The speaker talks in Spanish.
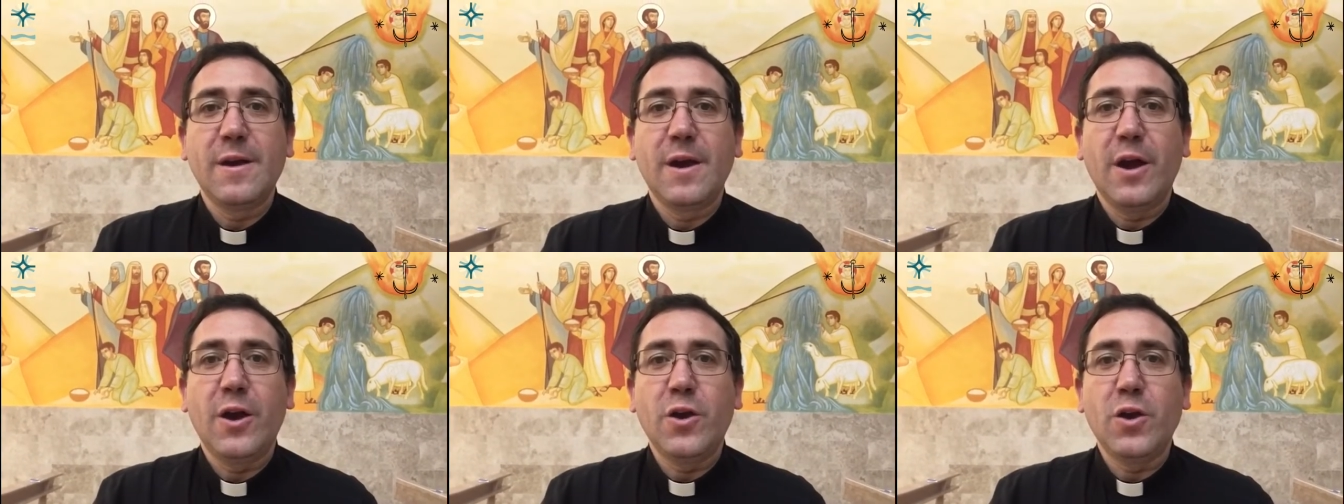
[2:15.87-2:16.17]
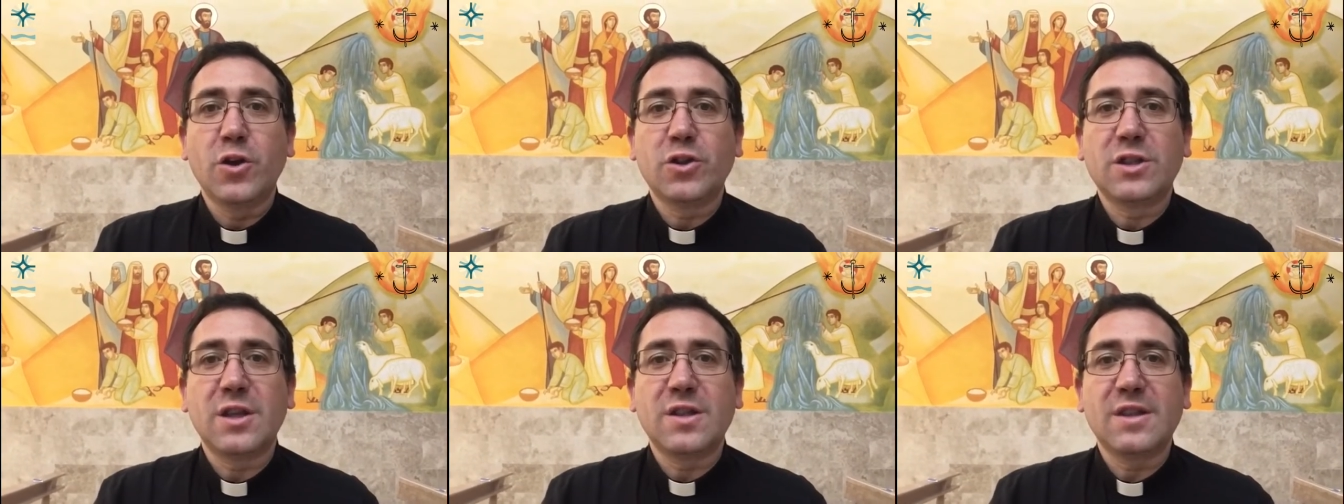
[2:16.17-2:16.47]

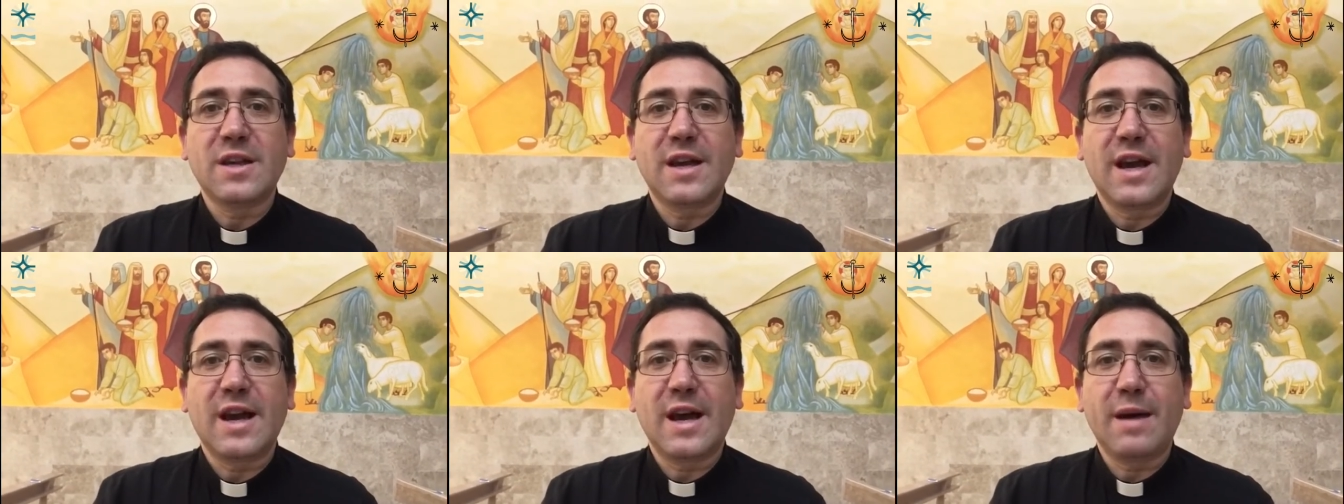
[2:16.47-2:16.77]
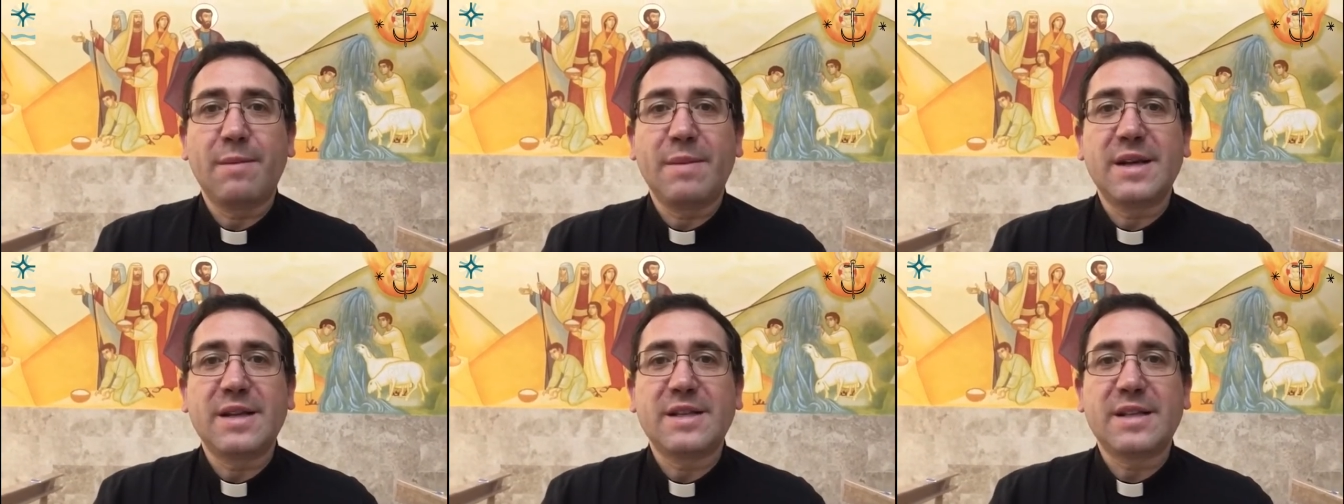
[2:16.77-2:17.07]
no tendrá
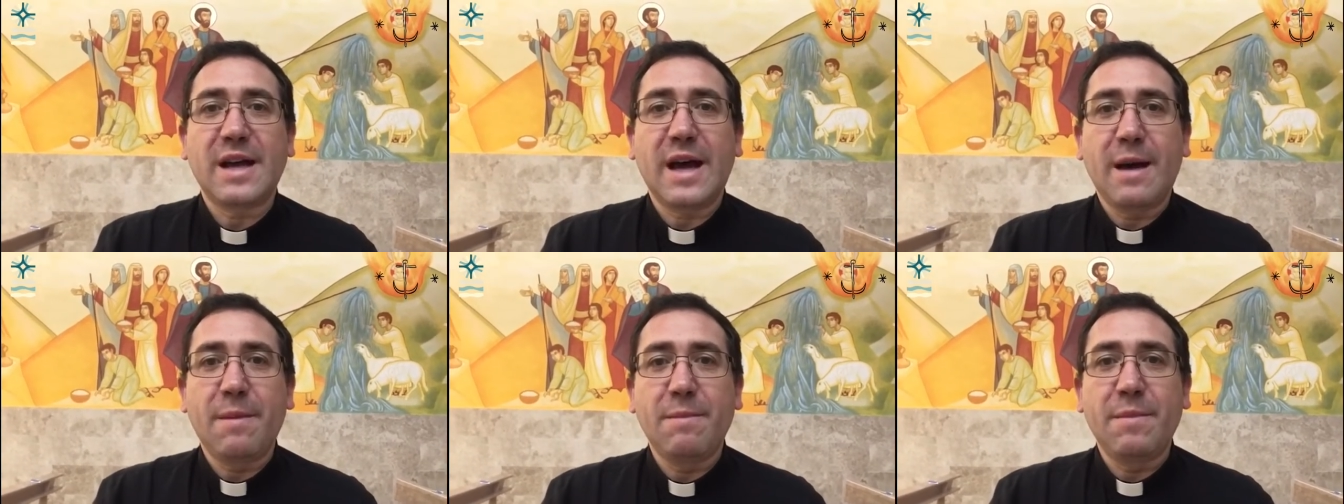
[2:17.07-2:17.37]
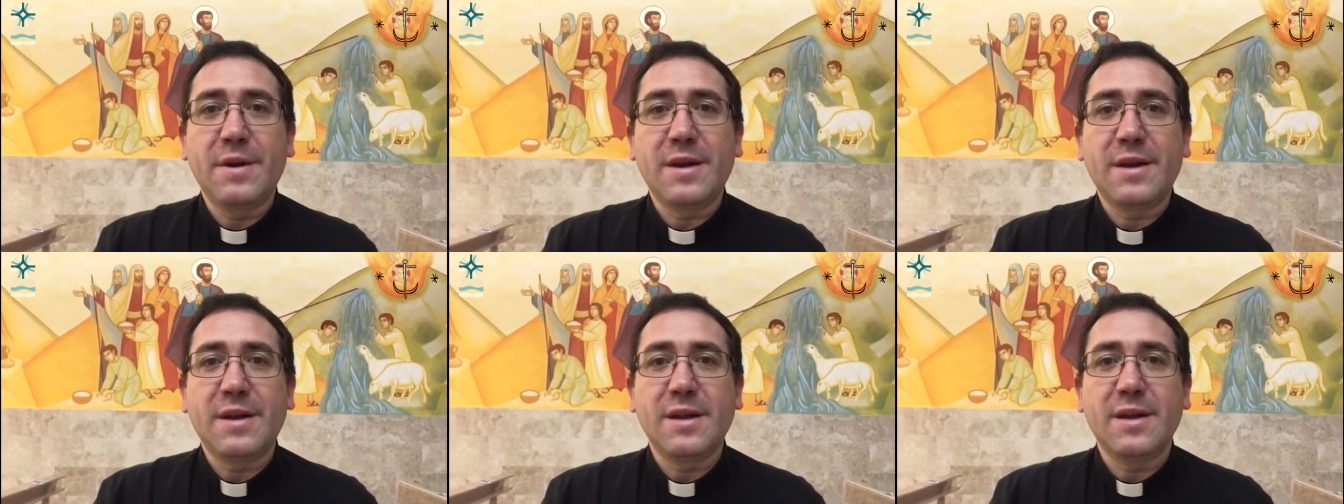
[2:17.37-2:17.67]
jamás
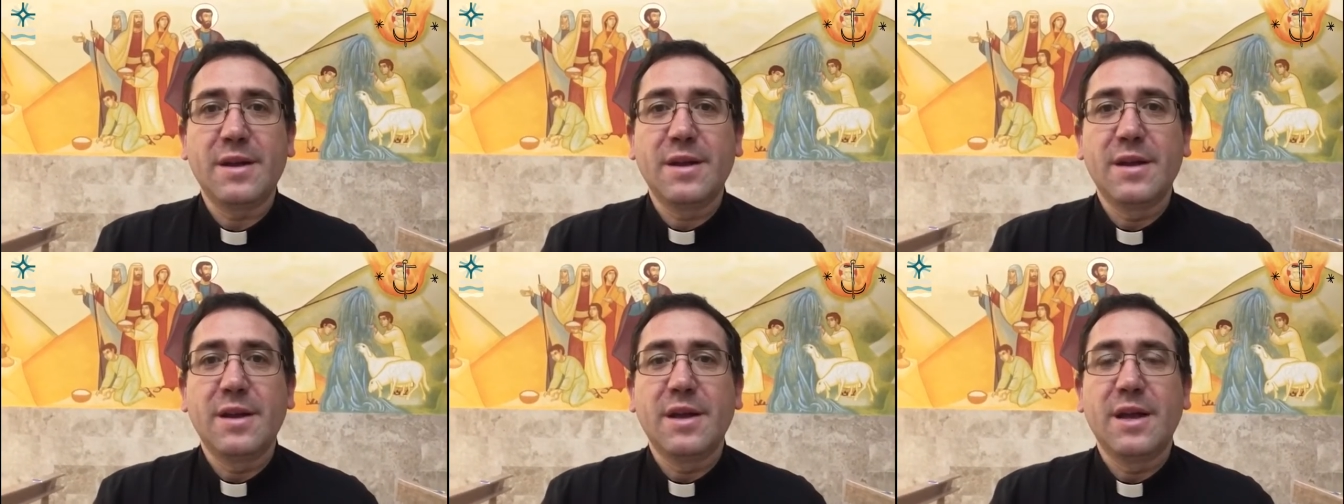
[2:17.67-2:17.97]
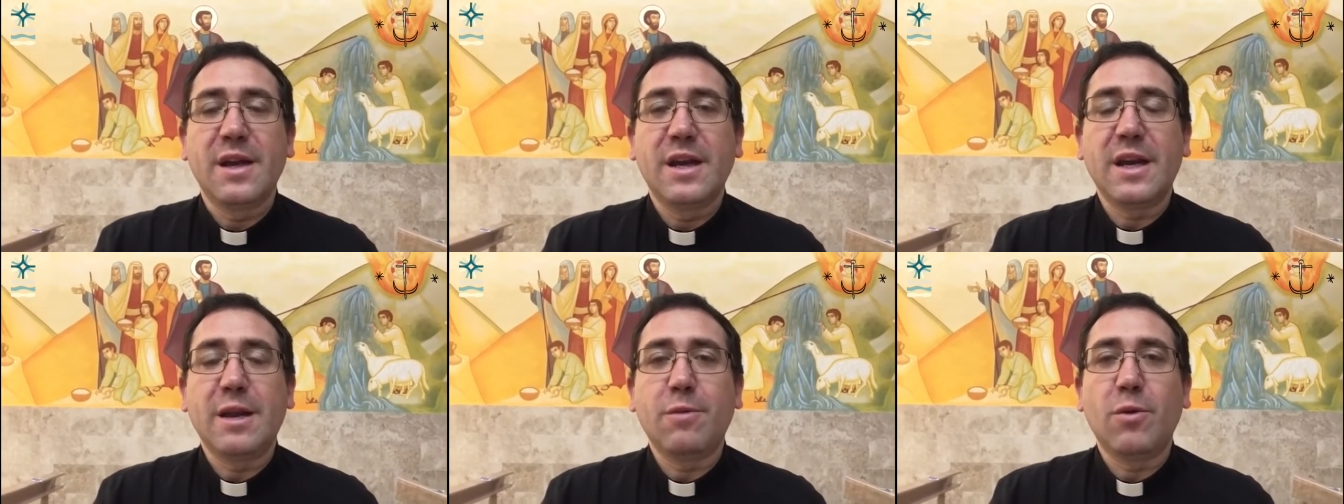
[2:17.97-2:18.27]
hambre,
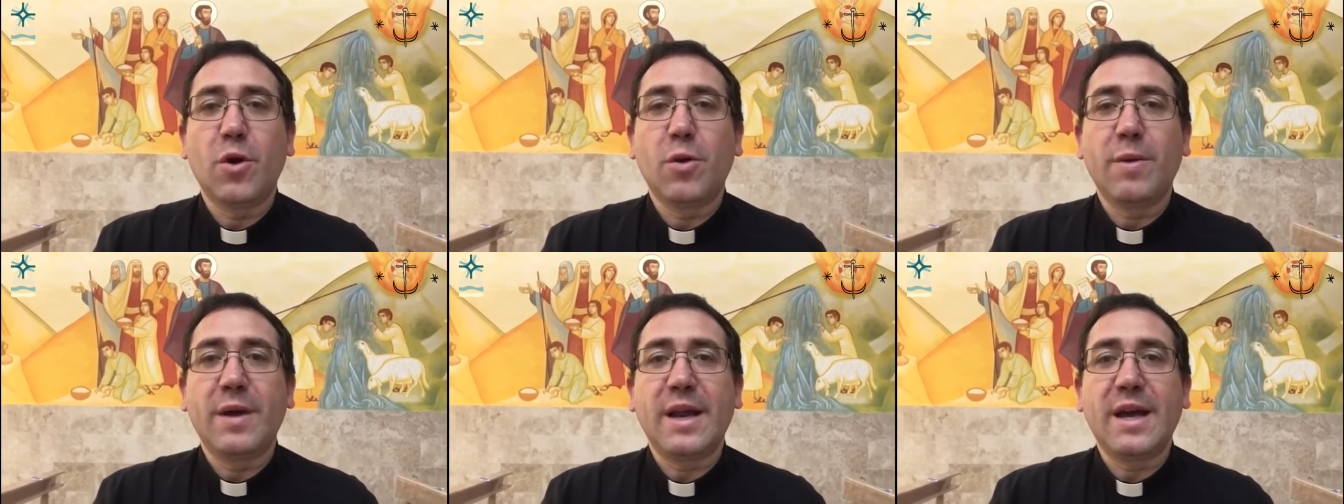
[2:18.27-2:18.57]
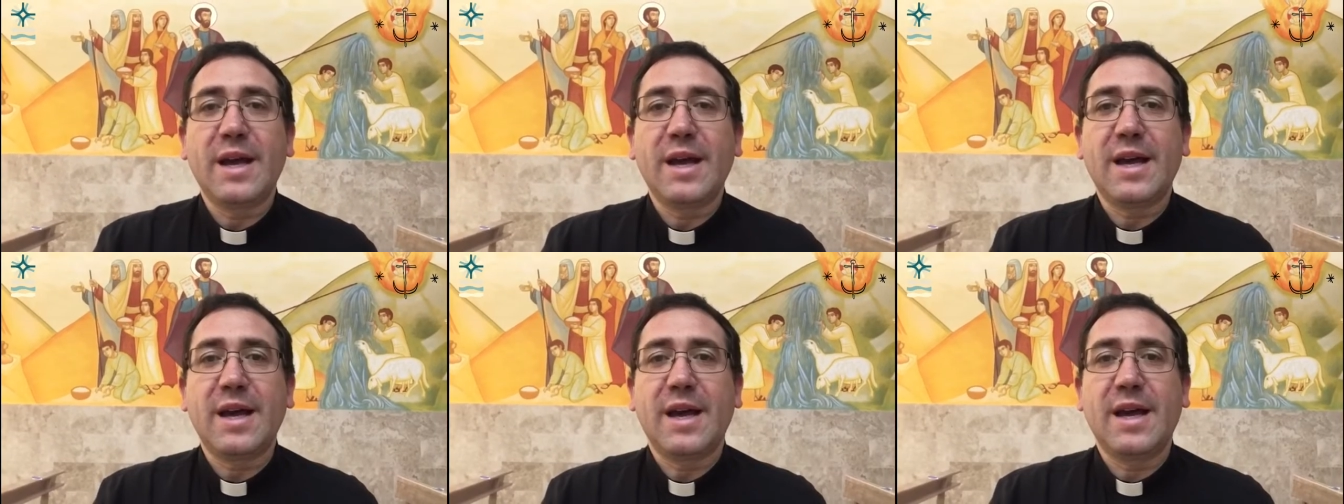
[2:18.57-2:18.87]
ni
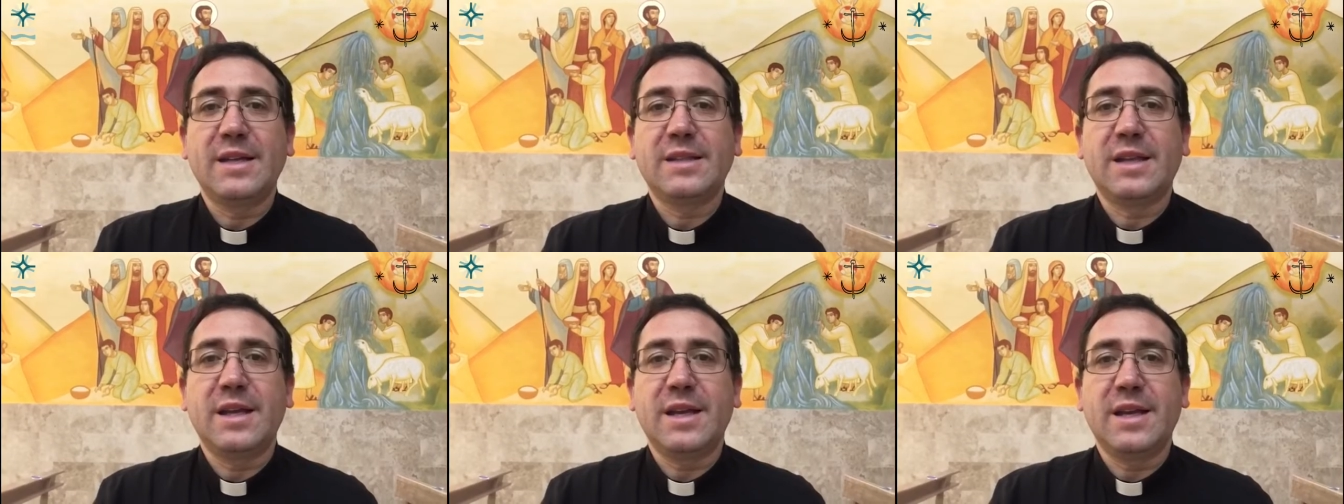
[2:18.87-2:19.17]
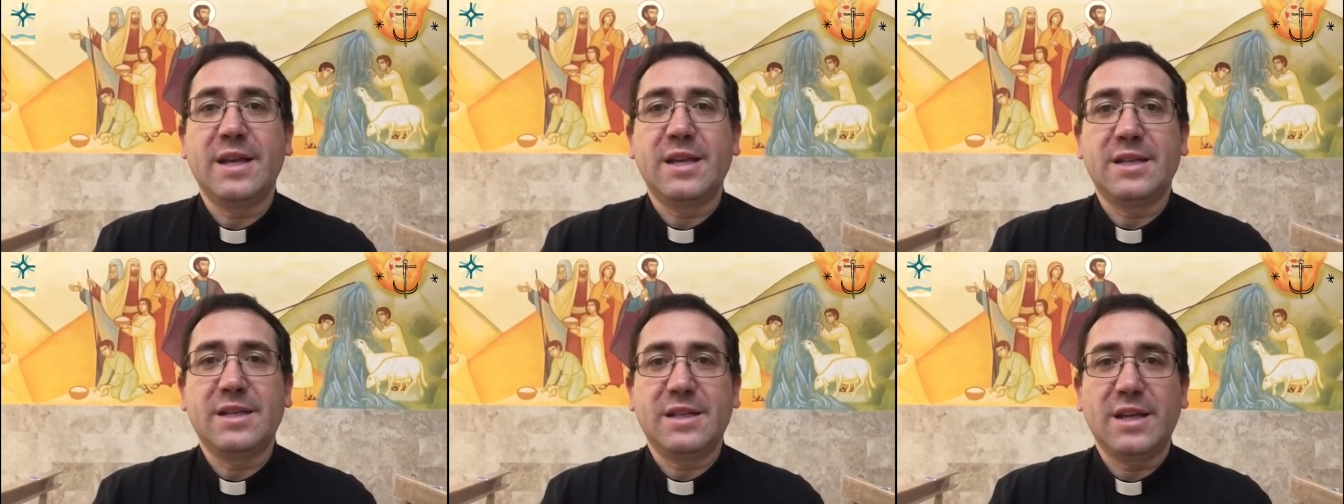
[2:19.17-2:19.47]
volverá a
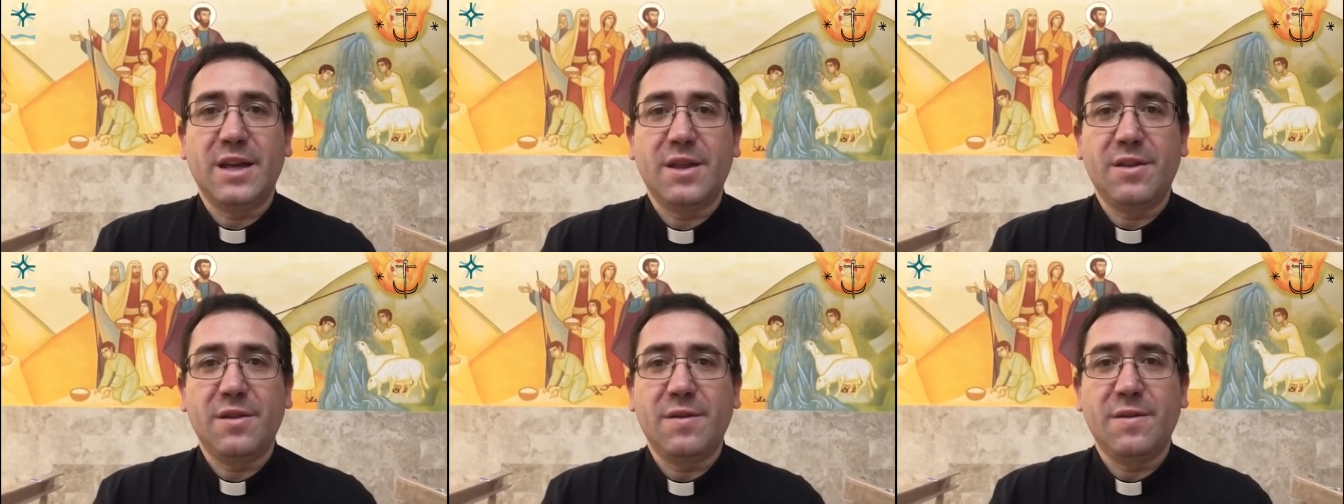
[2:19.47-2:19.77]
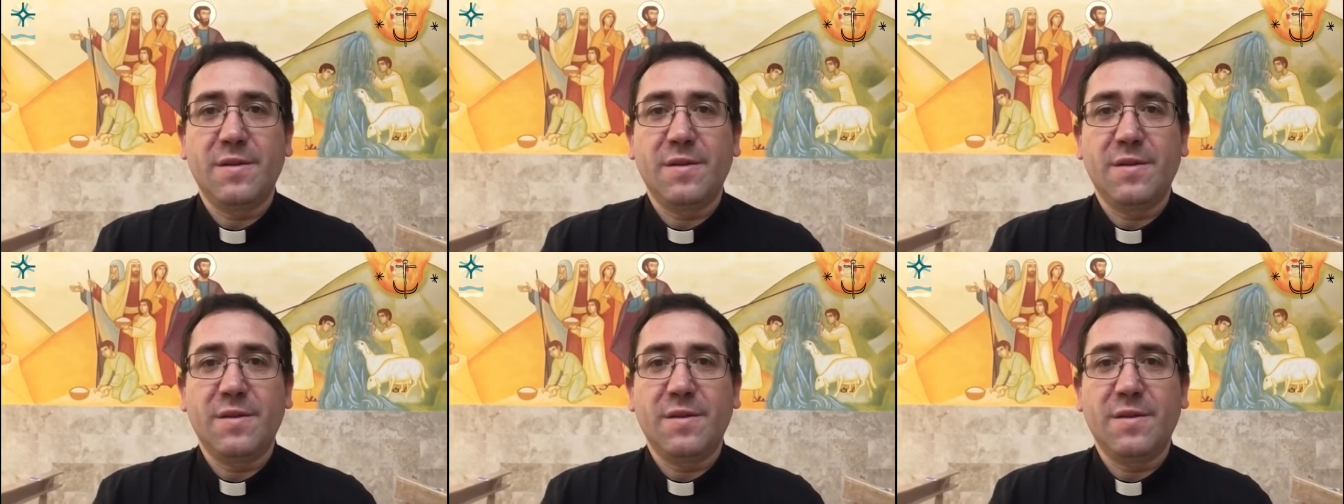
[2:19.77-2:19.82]
tener sed.